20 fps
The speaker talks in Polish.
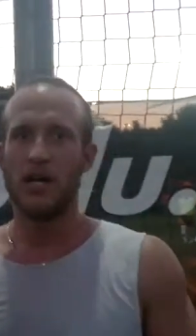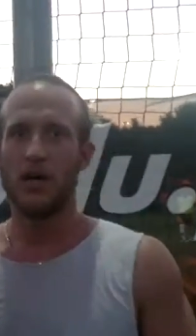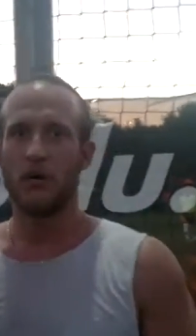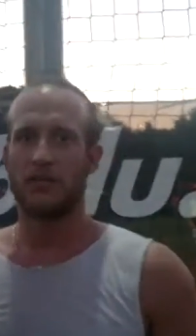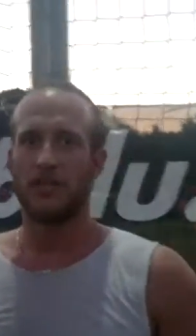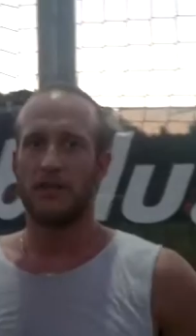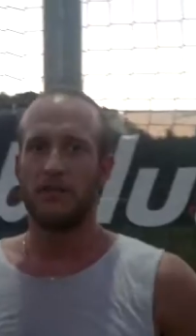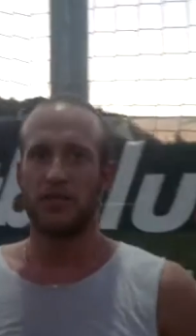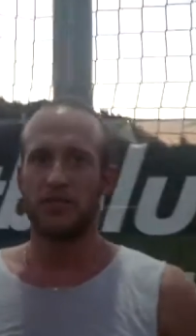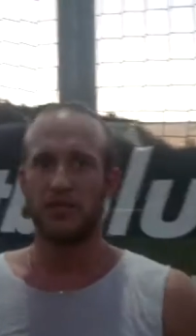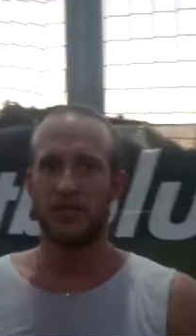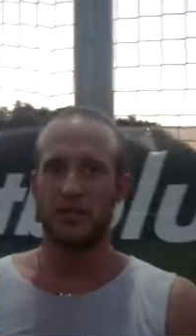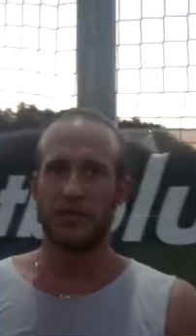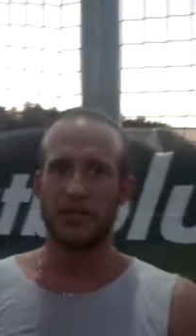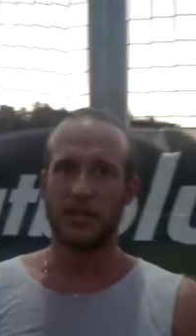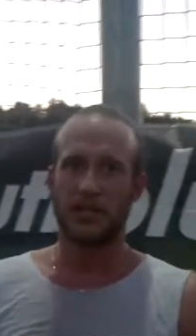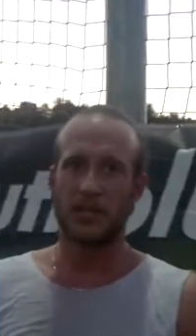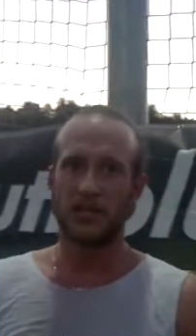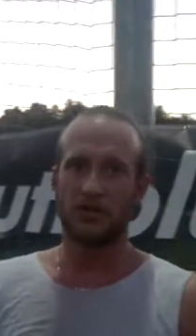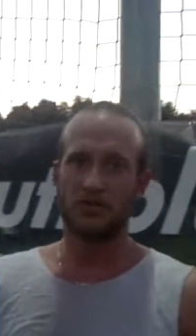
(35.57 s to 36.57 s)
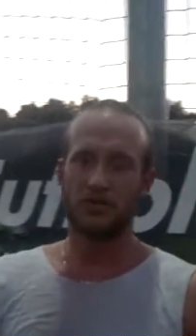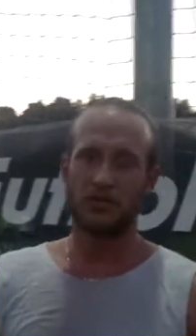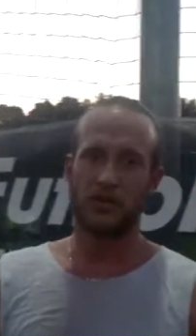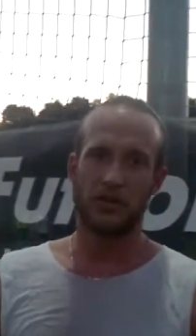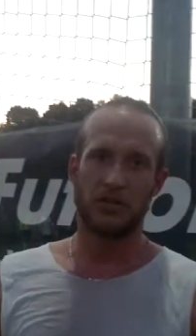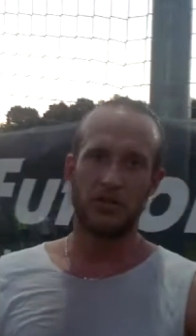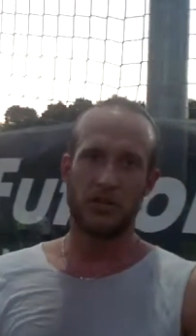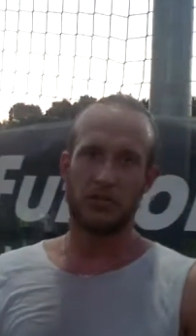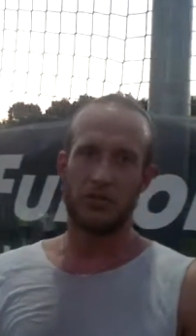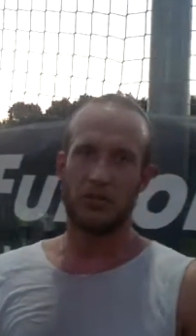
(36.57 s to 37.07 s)
zostawiliśmy sobie tę grę, już
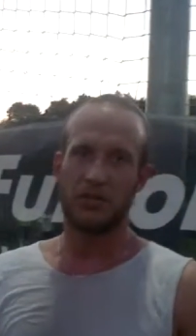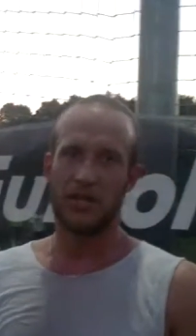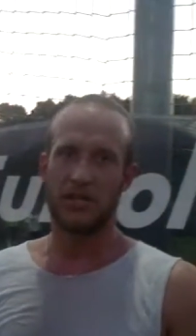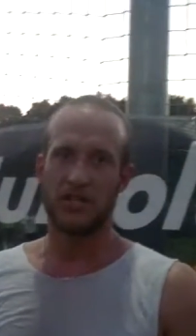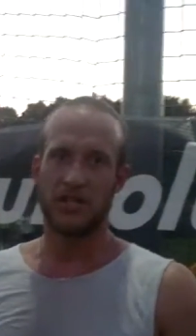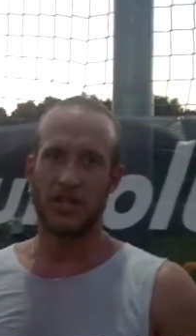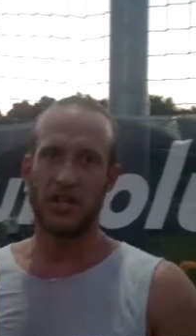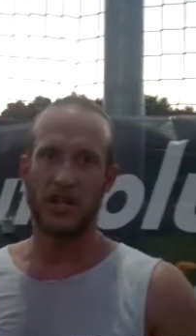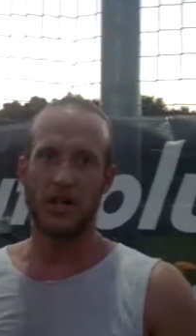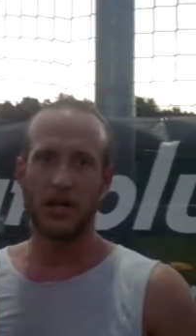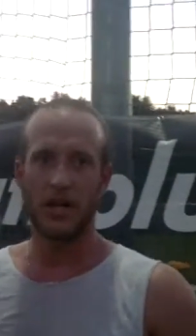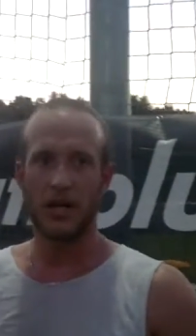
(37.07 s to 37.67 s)
wychodziliśmy bardziej